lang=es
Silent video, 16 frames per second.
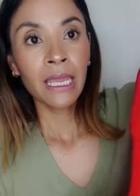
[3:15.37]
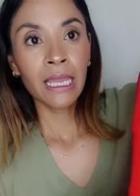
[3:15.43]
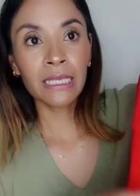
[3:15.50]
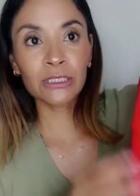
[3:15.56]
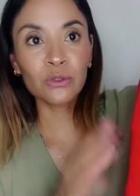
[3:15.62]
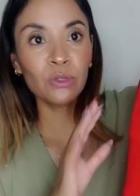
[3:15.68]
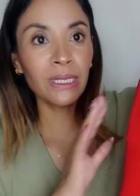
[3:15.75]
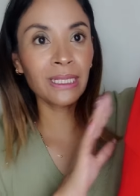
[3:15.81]

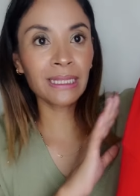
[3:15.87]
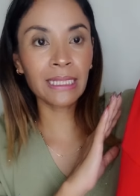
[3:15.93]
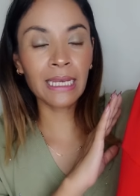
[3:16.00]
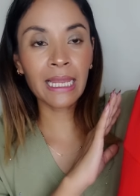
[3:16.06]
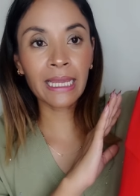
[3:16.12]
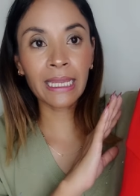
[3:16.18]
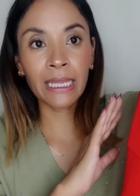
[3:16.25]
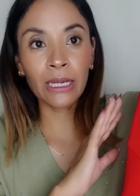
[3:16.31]
Es una
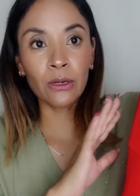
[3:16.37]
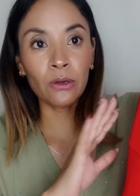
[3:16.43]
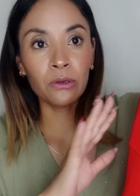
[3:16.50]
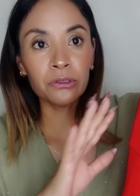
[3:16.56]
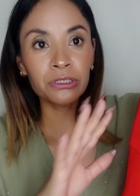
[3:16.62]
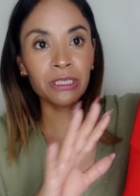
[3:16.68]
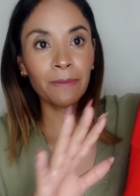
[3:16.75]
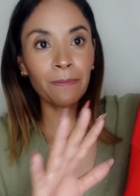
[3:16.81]
tela que
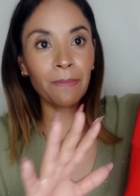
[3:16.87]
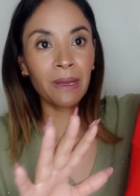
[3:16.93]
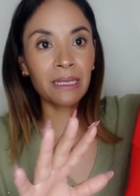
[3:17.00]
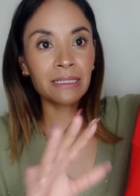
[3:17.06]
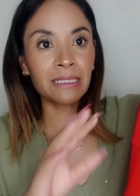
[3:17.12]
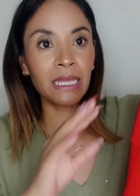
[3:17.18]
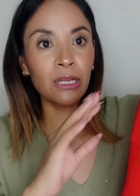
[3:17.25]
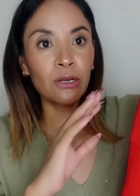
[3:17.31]
no se
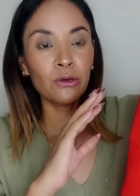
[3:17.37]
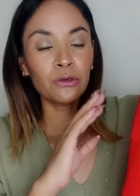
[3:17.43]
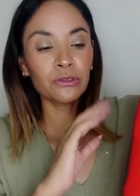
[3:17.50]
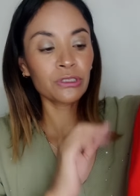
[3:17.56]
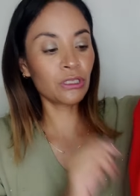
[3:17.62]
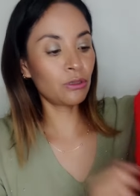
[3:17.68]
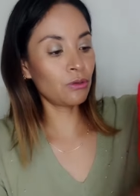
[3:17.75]
pasa, no,